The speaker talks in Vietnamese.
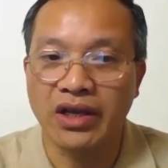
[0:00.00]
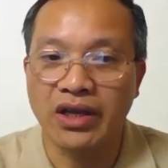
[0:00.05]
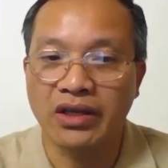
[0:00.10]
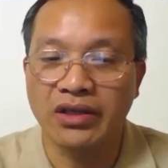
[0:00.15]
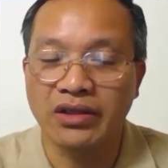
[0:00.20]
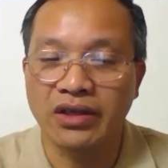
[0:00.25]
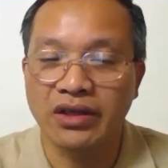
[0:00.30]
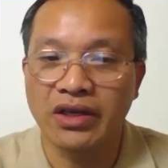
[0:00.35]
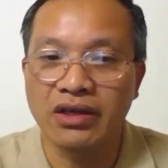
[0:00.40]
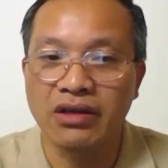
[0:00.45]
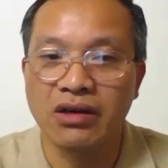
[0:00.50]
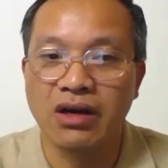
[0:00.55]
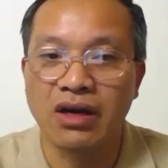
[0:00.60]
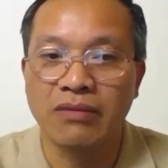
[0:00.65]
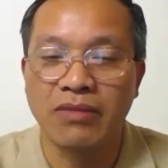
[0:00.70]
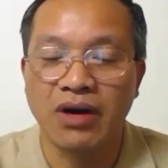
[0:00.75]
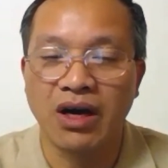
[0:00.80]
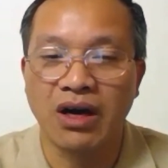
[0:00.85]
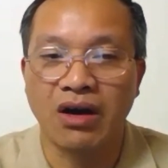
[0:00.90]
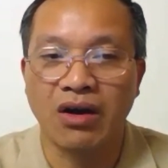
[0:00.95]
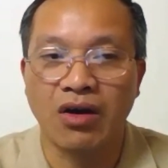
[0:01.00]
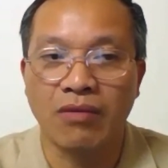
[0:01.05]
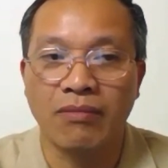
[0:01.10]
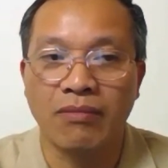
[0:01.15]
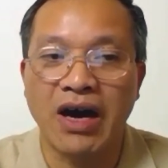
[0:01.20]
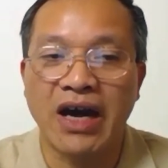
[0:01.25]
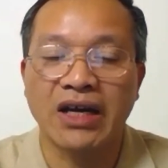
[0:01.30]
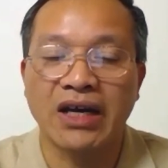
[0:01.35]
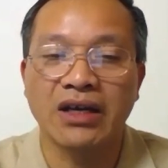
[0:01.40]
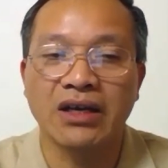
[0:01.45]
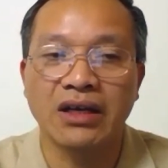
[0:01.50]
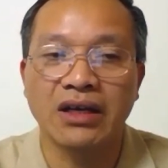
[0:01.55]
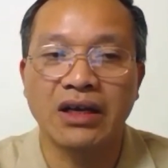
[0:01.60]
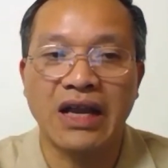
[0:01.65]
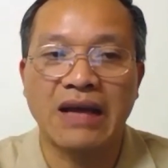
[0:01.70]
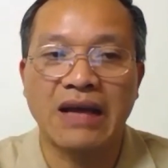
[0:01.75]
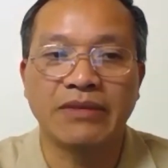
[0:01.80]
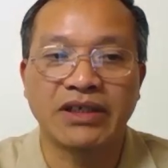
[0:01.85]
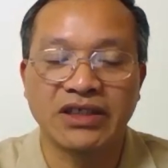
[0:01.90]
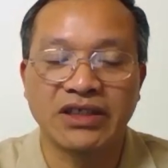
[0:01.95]
những cái người mà họ bán
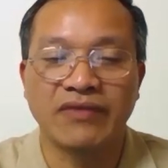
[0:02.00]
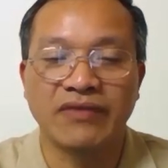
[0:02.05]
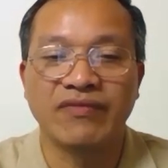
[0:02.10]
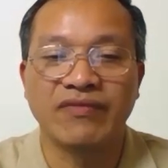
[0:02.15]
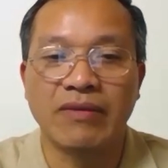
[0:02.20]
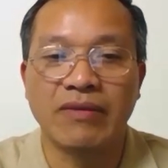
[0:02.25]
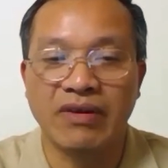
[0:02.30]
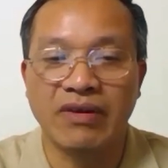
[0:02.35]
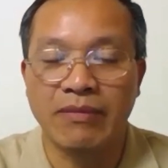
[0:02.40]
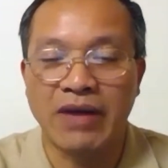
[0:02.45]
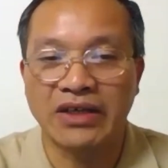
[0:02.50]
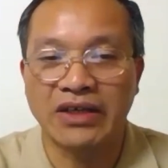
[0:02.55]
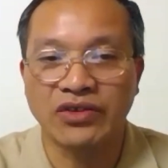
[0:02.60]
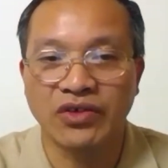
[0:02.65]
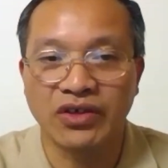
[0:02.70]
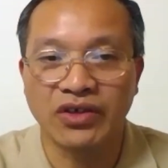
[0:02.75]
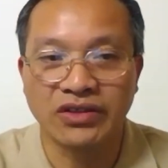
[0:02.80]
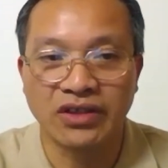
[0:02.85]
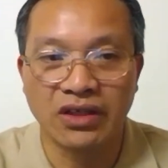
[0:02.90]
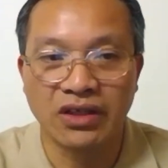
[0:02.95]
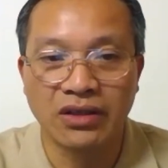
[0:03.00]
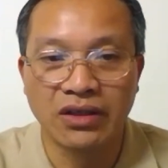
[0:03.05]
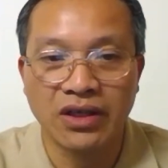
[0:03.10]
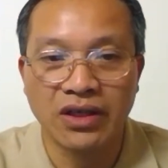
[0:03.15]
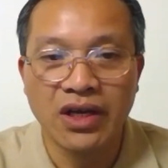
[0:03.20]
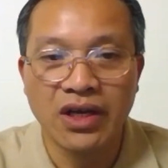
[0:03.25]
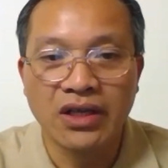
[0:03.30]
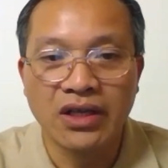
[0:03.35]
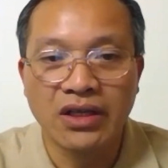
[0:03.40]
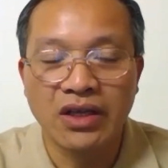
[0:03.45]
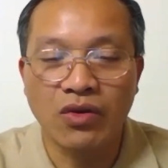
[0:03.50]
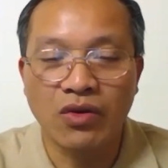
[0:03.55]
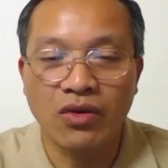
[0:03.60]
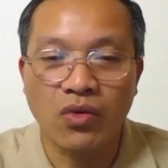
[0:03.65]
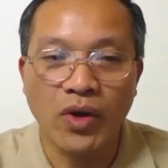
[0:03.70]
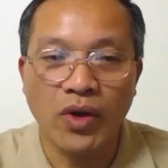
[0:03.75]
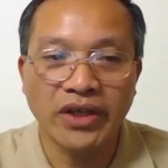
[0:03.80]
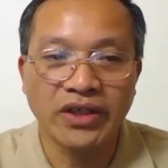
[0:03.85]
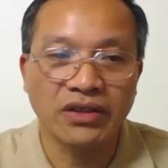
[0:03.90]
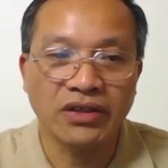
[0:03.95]
làm ra sản phẩm và bán cho người dân thế còn
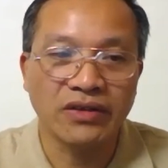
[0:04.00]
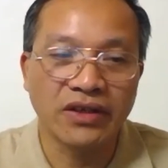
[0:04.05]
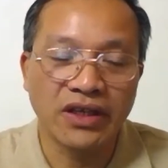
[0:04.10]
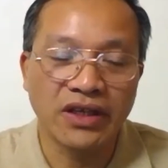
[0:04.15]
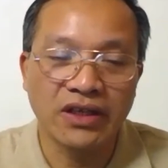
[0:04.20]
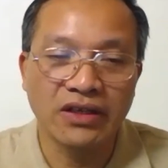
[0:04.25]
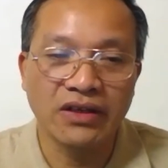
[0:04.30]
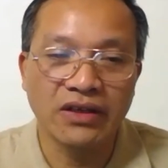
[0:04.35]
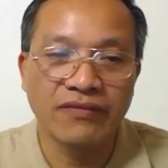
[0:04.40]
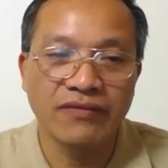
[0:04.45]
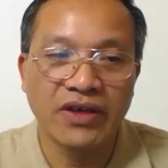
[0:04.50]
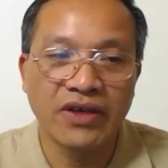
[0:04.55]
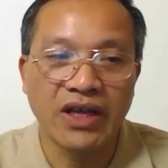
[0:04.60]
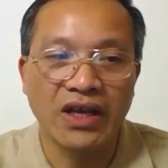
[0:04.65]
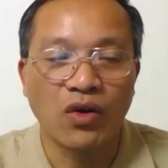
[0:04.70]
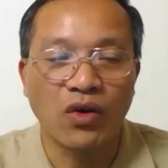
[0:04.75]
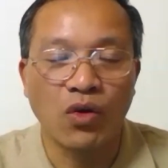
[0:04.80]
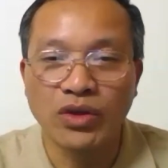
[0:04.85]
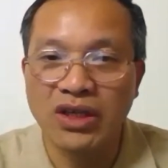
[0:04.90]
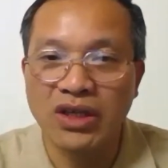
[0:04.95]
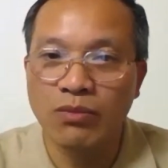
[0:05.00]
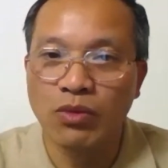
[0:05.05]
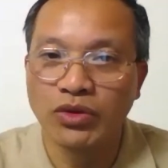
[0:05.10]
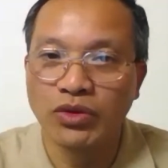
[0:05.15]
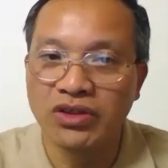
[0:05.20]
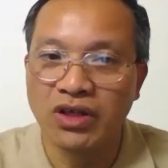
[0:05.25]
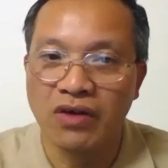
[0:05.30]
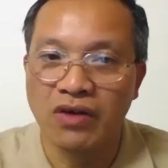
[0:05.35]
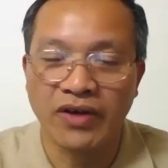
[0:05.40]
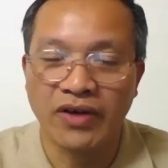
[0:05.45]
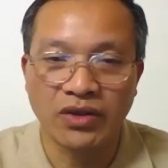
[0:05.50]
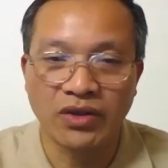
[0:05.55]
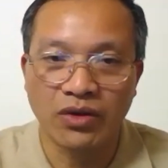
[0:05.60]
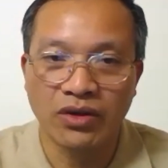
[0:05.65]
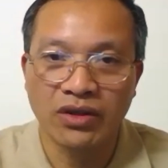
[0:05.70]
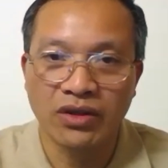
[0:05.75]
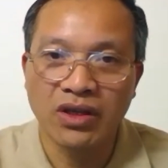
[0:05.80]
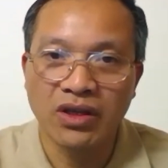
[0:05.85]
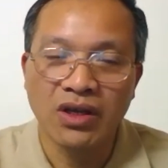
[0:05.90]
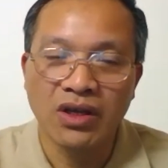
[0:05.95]
quay đến vấn đề ô nhiễm môi trường vậy thôi
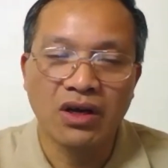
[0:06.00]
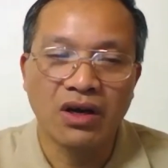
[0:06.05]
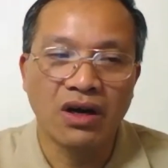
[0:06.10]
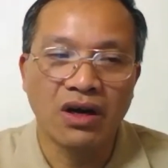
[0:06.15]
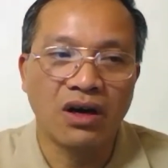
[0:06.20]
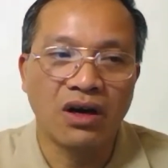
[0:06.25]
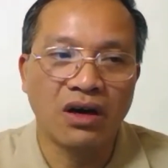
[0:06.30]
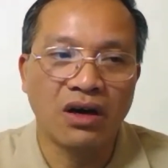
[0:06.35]
à,